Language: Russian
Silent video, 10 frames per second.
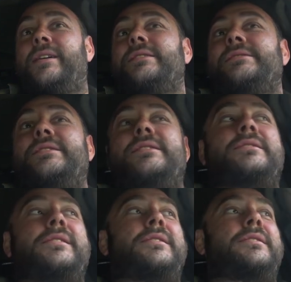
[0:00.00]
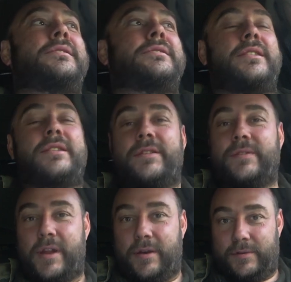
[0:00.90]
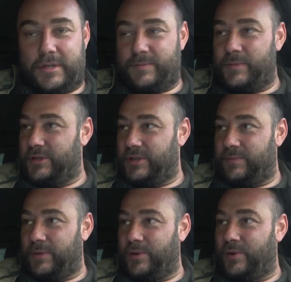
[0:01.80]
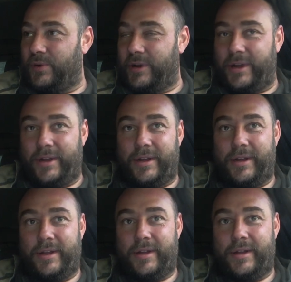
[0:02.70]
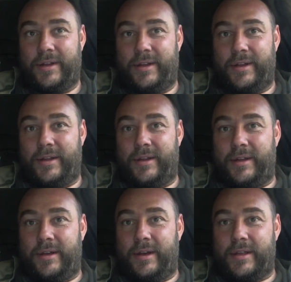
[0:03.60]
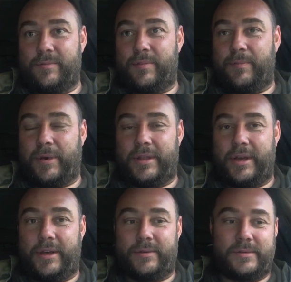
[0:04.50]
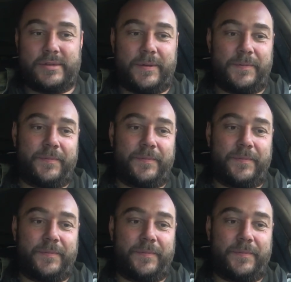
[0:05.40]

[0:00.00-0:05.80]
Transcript: Здесь, кстати говоря, у нас мишек много. Они попадаются.